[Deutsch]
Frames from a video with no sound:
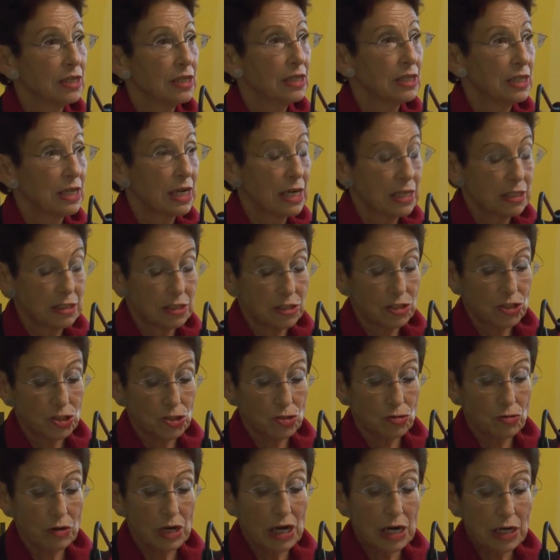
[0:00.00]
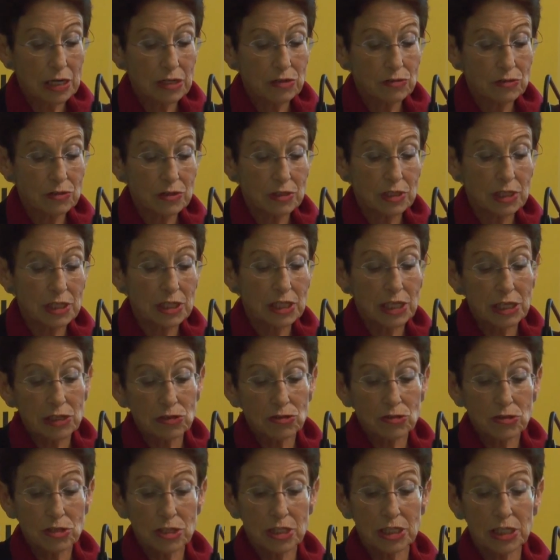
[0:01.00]
nach der Shoah und den
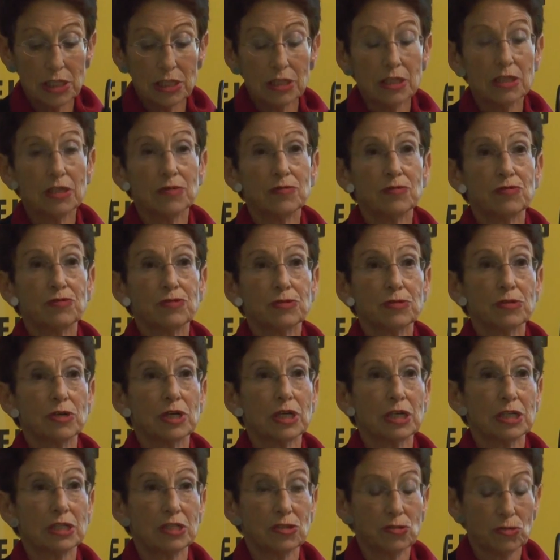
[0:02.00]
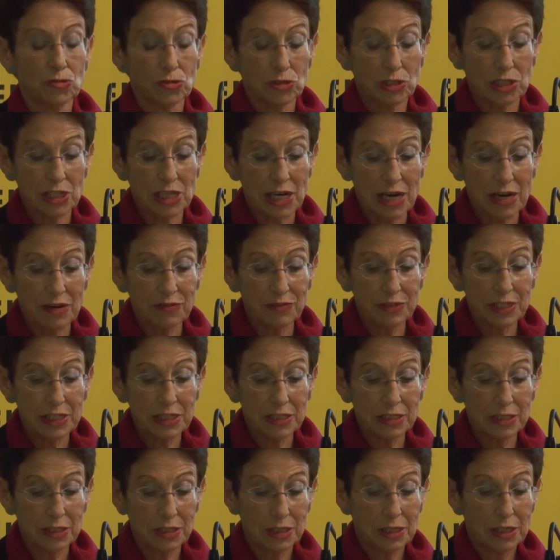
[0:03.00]
Genoziden im früheren
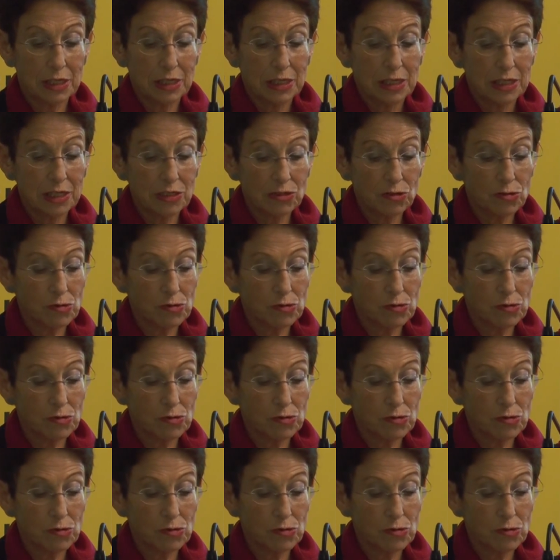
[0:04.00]
Jugoslawien, in